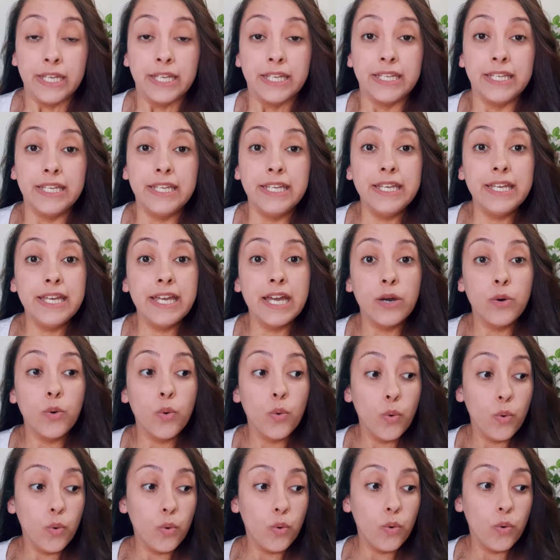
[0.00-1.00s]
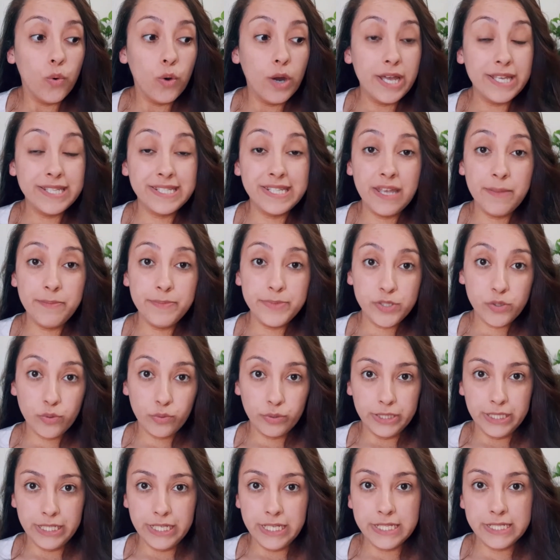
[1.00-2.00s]
e o
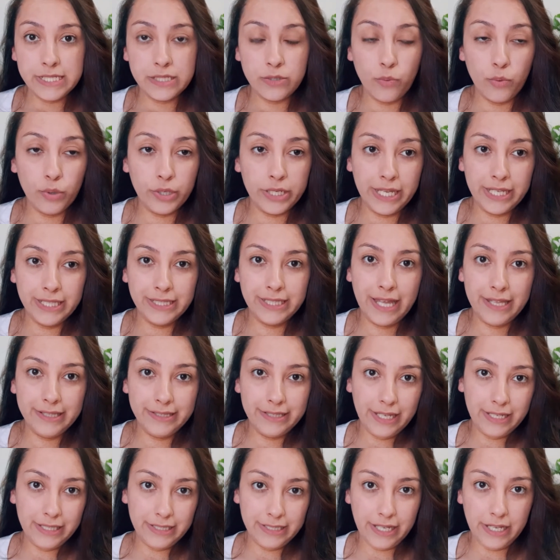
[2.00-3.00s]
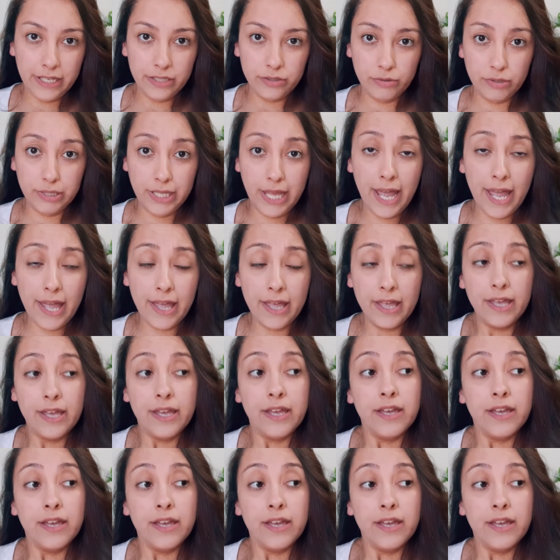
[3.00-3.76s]
recepcionista ou quem está atendendo lá